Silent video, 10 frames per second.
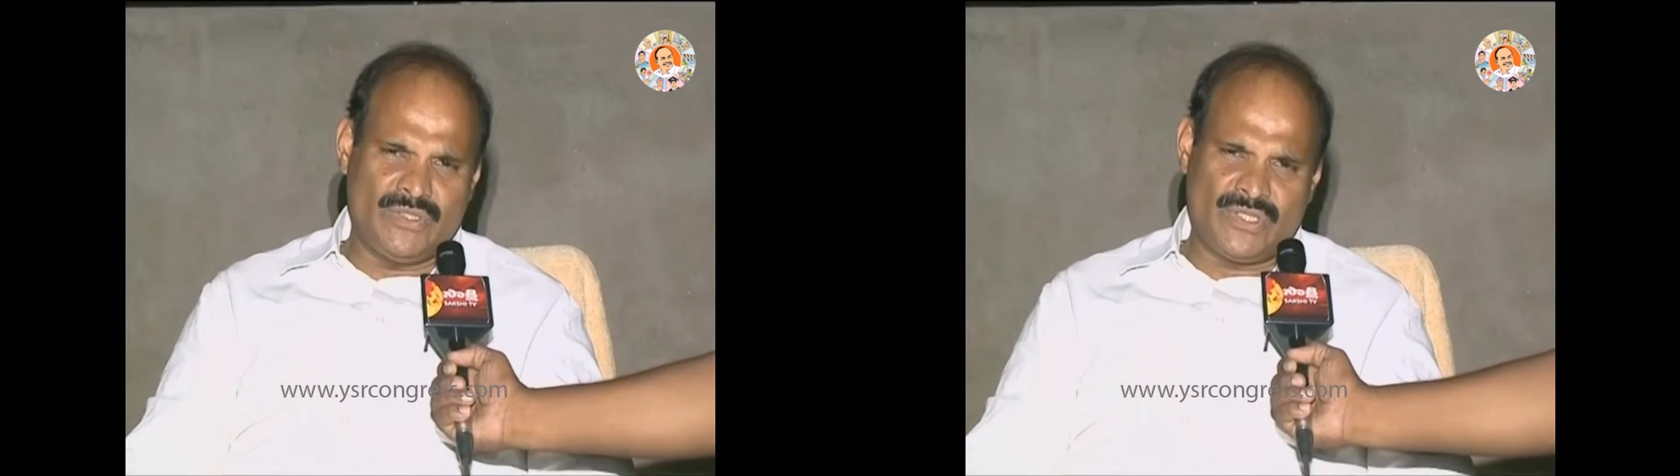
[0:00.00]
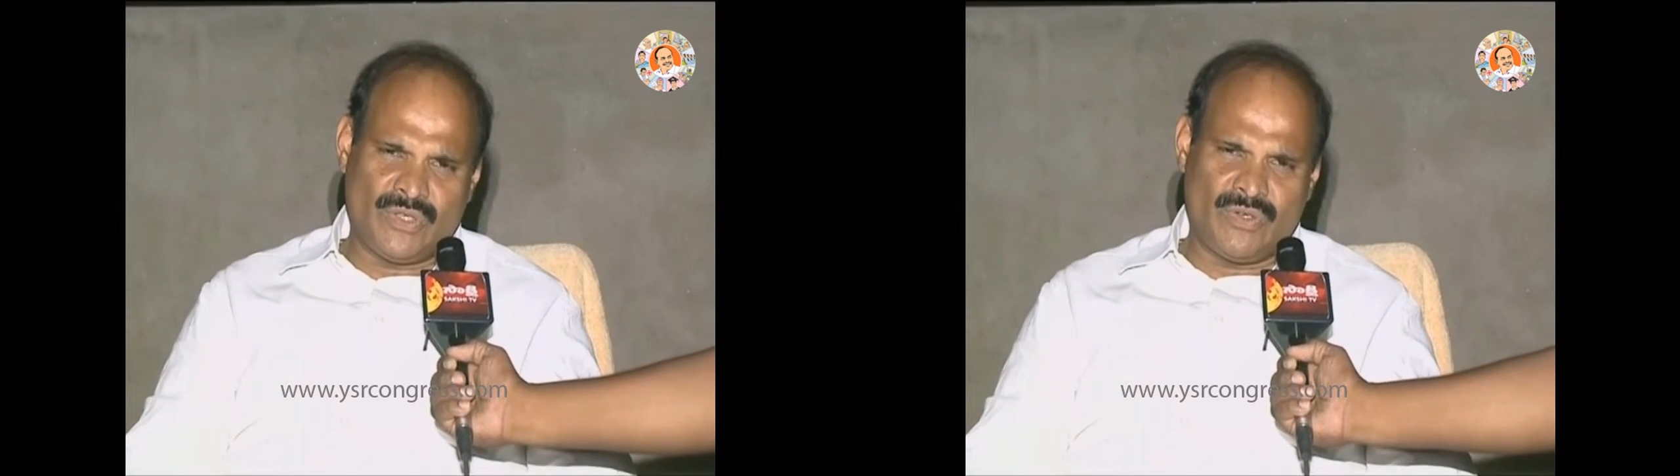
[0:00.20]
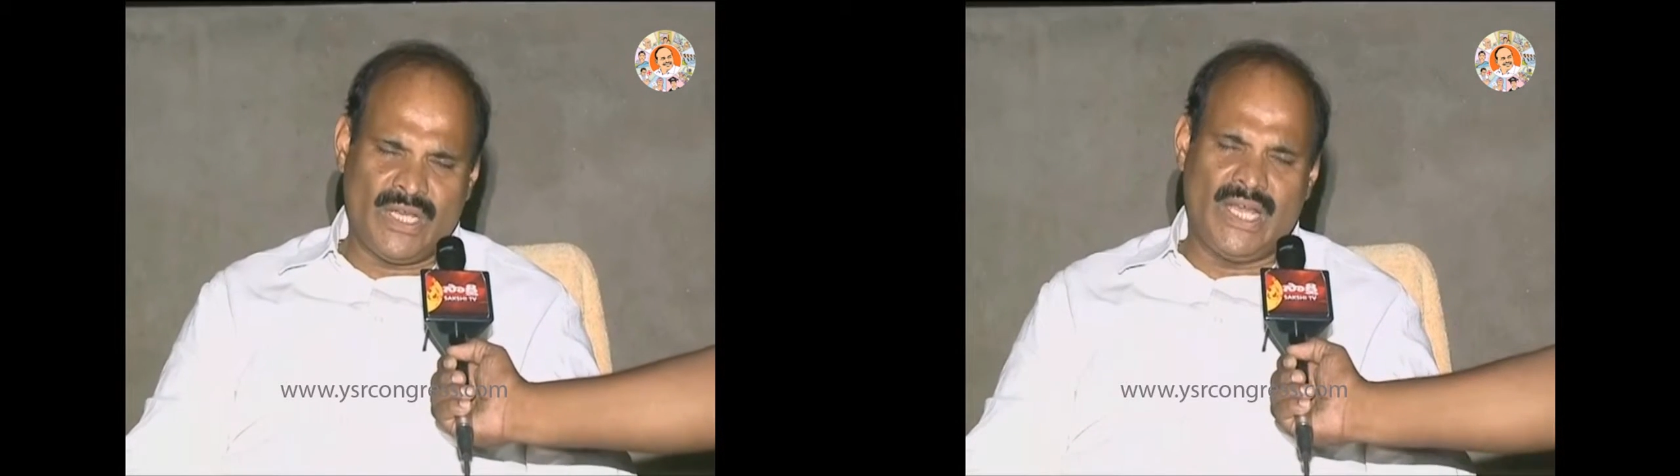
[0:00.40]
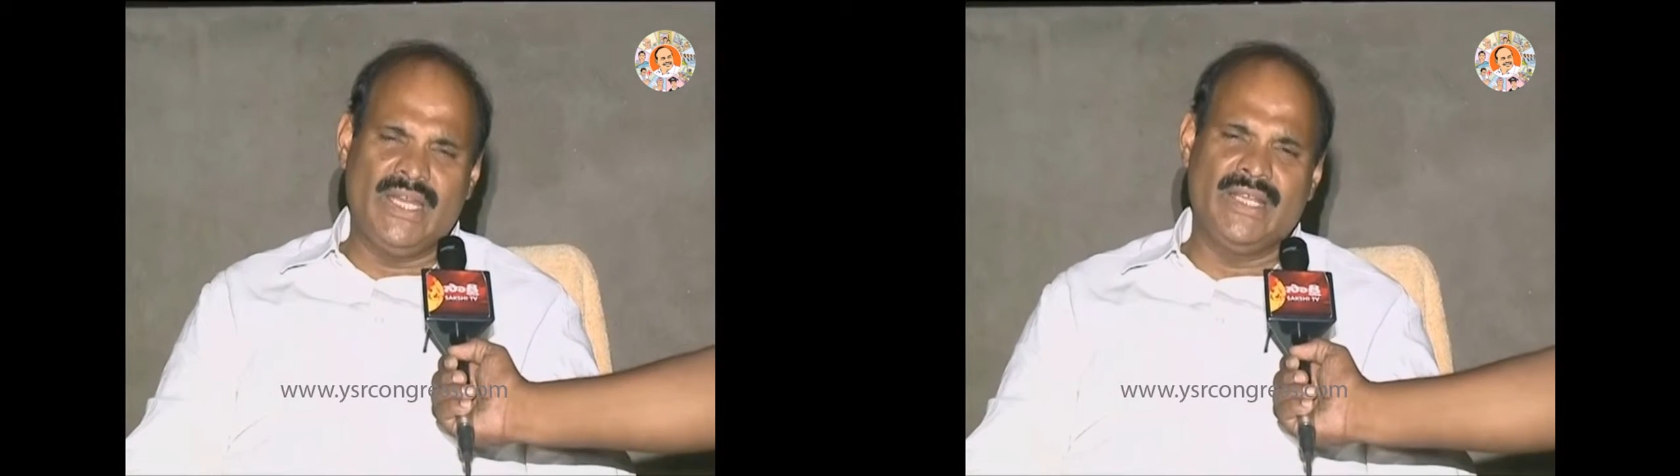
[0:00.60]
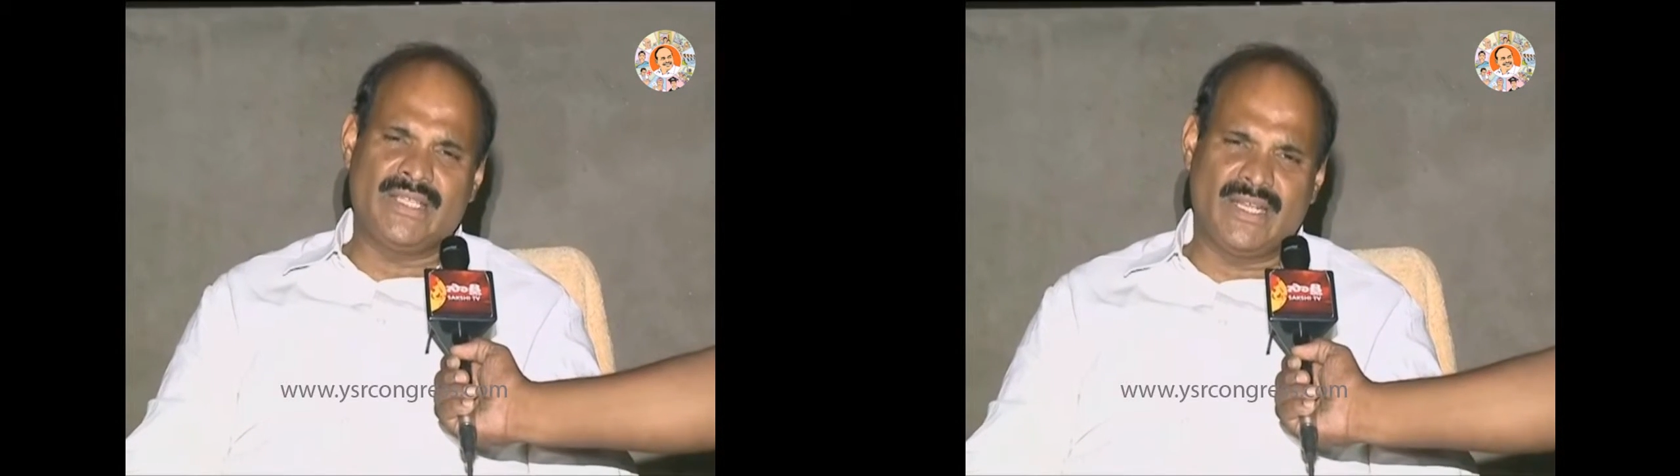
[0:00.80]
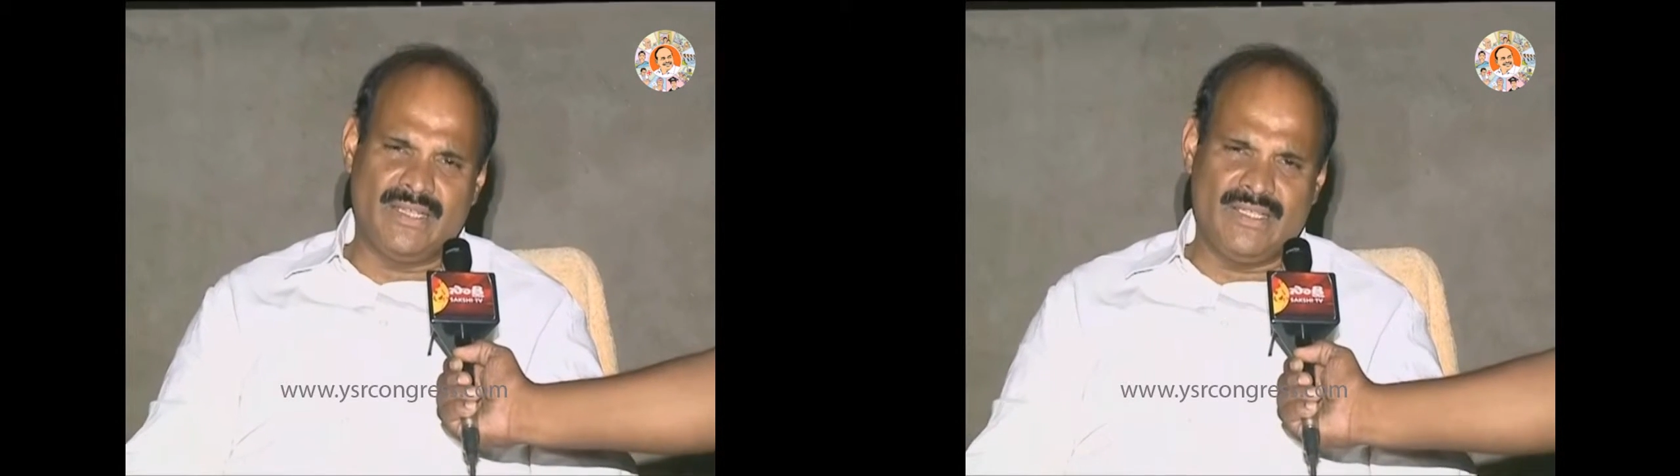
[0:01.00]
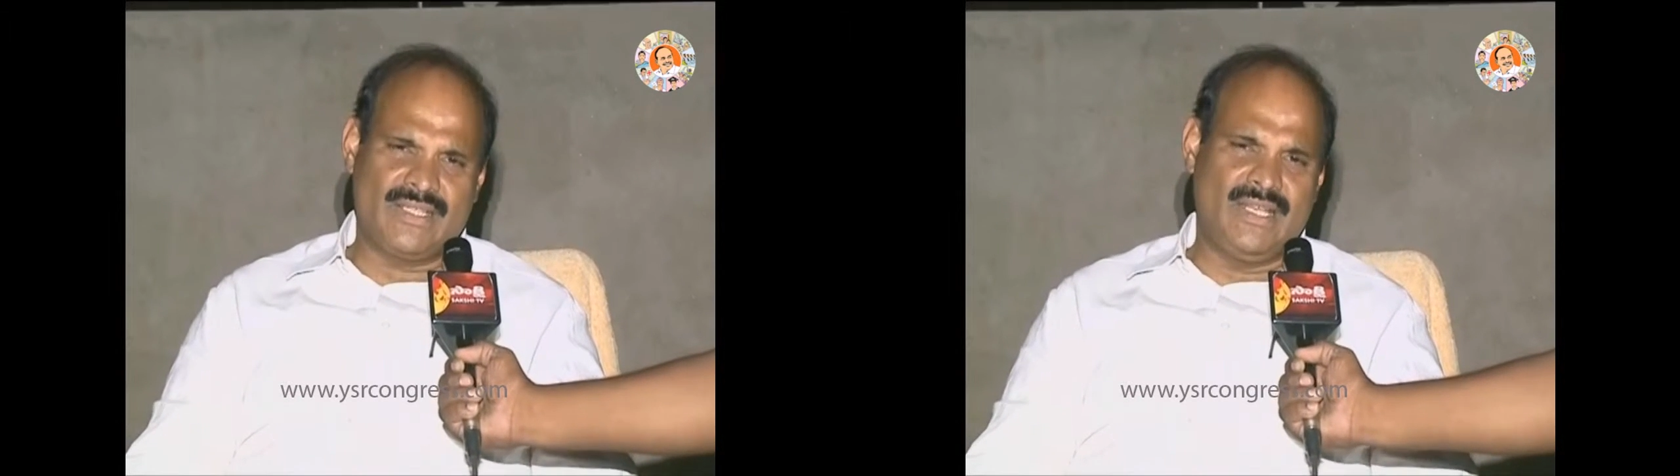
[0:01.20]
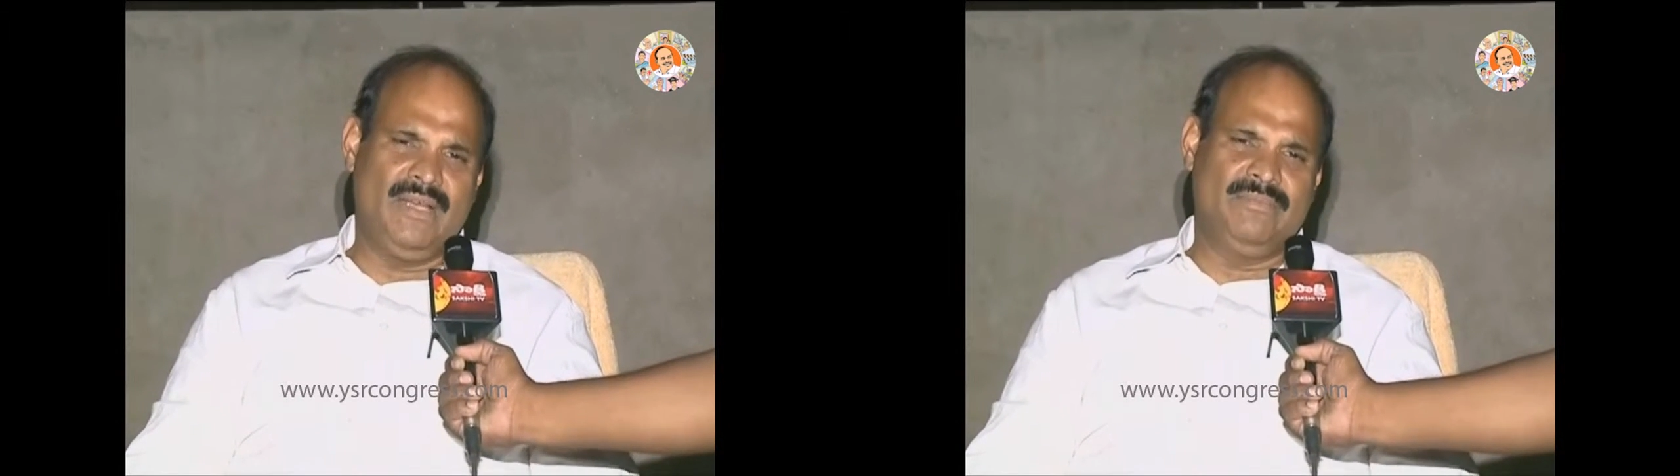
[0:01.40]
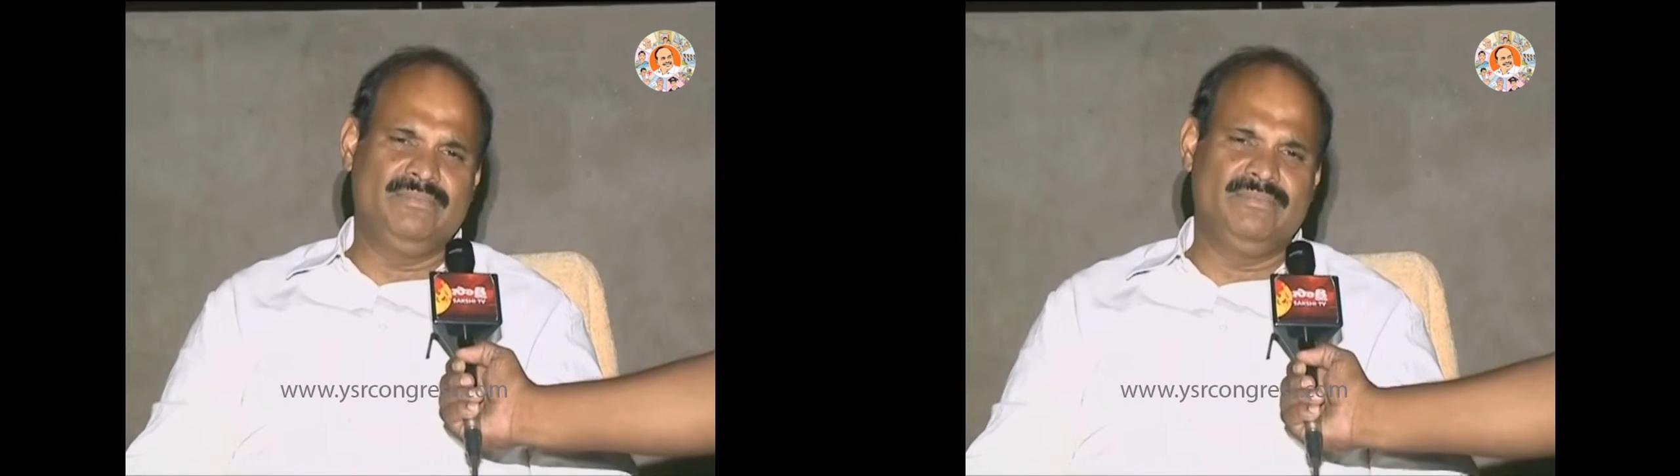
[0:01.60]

దృష్టికి కూడా అనేక సార్లు తీసుకెళ్ళాం